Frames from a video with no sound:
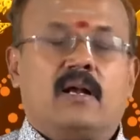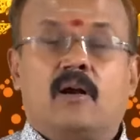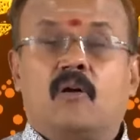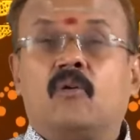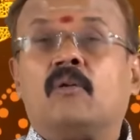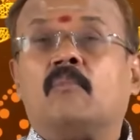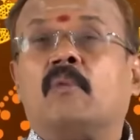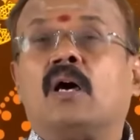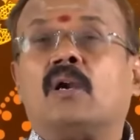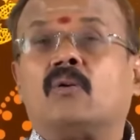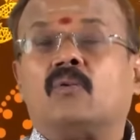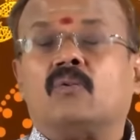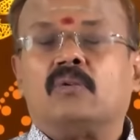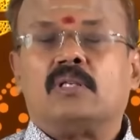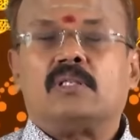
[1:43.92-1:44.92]
கவனமாக
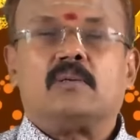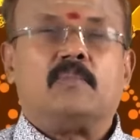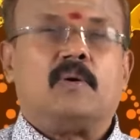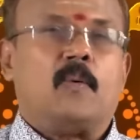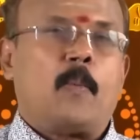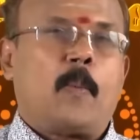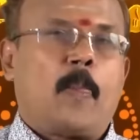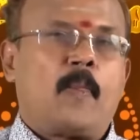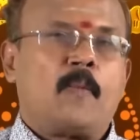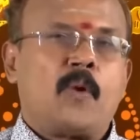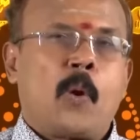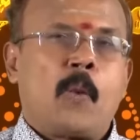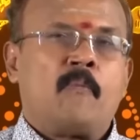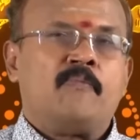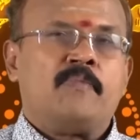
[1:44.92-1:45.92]
இருக்கணும் ரிஷபம்
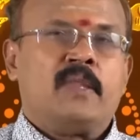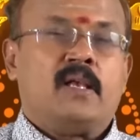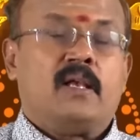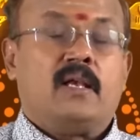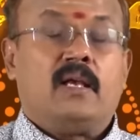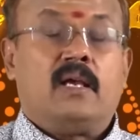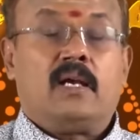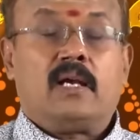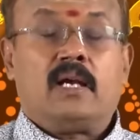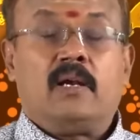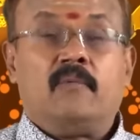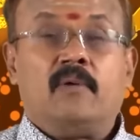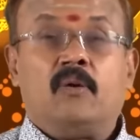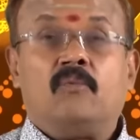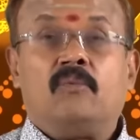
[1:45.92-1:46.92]

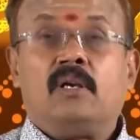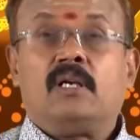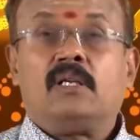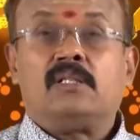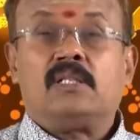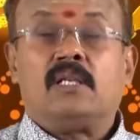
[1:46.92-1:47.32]
ஏற்கனவே உங்களுக்கு